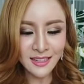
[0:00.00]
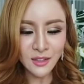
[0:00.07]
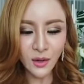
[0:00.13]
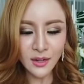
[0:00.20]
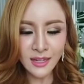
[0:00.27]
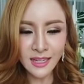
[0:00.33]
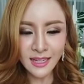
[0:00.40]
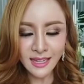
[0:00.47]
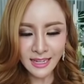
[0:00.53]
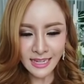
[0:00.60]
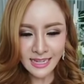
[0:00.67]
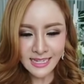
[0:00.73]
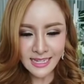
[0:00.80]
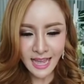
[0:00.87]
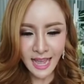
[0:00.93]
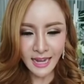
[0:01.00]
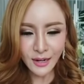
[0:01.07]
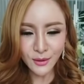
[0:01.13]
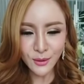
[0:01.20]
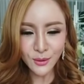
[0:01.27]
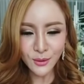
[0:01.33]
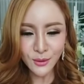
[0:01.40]
ตอนนี้กี่แชร์
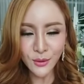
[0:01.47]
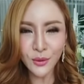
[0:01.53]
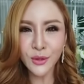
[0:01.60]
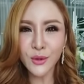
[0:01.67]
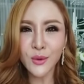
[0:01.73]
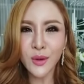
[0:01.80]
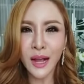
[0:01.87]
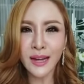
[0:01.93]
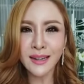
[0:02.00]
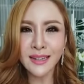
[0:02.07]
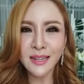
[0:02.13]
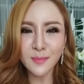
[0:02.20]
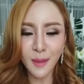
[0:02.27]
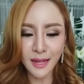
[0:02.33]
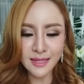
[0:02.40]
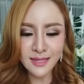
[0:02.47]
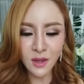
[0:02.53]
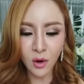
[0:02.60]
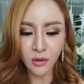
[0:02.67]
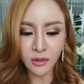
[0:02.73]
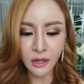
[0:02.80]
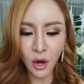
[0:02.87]
แล้วลูกอยู่กัน
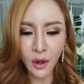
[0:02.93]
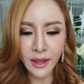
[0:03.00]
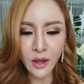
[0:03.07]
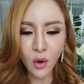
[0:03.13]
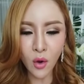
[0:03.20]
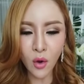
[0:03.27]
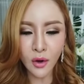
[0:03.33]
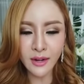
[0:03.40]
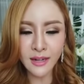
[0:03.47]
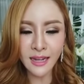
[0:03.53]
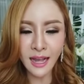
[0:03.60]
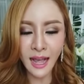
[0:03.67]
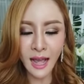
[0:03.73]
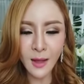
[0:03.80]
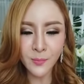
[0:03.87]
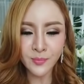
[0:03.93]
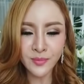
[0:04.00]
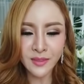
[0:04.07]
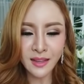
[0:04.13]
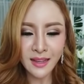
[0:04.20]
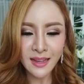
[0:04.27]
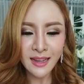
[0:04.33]
1,200 คนนะคะ
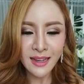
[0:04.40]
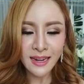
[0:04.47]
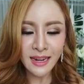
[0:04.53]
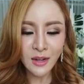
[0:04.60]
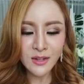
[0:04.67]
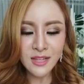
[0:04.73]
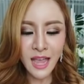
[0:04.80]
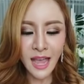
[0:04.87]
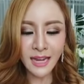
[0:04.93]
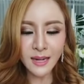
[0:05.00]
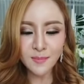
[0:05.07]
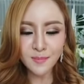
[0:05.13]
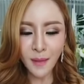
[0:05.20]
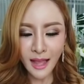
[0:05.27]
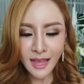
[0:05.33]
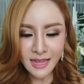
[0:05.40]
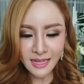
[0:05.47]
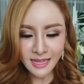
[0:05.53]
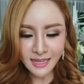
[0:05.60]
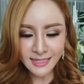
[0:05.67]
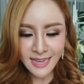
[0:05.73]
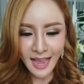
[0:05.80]
เราแชร์กันไป
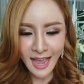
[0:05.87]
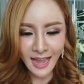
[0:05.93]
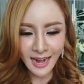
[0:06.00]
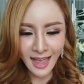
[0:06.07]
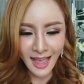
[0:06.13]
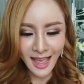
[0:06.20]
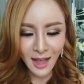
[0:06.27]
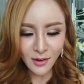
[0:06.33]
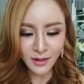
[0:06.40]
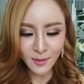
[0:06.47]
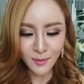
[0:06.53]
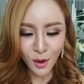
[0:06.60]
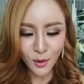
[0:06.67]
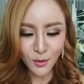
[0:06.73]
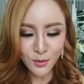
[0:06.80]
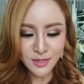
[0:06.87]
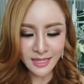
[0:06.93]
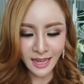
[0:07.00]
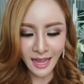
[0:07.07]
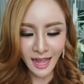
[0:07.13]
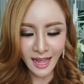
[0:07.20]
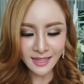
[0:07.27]
กี่แชร์แล้วไหนบอกครูสิ
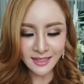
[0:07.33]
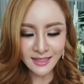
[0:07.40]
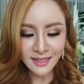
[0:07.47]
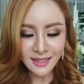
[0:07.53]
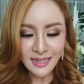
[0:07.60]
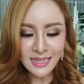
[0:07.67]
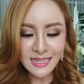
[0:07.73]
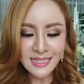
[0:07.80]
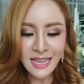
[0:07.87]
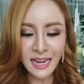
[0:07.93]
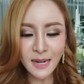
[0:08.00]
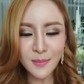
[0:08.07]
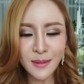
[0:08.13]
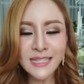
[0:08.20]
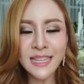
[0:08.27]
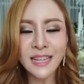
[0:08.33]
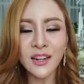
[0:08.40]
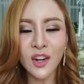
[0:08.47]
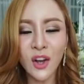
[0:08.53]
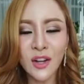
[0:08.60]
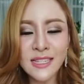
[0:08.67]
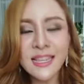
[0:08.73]
คะแชร์กันไป
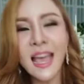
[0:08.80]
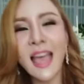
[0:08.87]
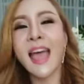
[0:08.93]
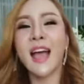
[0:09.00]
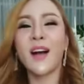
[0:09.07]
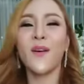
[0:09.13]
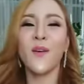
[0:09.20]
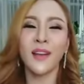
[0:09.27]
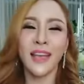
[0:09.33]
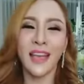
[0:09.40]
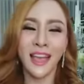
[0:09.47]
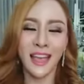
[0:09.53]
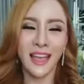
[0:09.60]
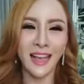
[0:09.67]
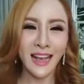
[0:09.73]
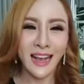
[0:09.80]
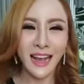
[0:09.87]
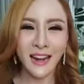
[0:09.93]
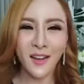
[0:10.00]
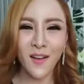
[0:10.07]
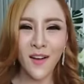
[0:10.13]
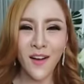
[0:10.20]
700 แชร์โอเค
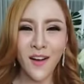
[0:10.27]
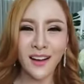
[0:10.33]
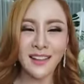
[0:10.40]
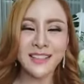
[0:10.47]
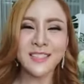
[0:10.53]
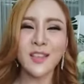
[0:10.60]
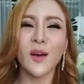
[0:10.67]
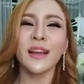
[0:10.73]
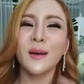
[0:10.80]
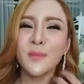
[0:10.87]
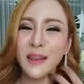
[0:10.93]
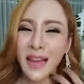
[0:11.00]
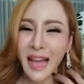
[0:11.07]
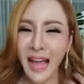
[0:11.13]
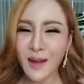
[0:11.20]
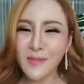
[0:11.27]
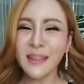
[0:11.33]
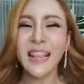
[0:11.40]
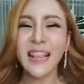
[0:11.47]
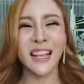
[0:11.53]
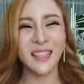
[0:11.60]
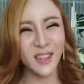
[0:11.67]
งั้นก็สอนธรรมดา
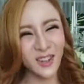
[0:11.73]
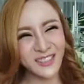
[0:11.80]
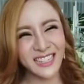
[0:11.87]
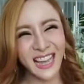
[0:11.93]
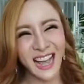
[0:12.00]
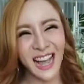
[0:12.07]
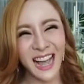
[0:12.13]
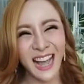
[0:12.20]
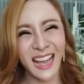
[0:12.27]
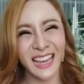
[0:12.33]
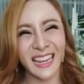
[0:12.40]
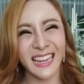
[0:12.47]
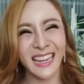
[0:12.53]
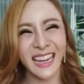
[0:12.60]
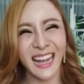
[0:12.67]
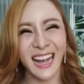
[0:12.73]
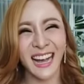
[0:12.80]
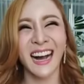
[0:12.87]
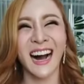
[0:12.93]
ไม่ถ่ายทอดวิชาให้นะคะ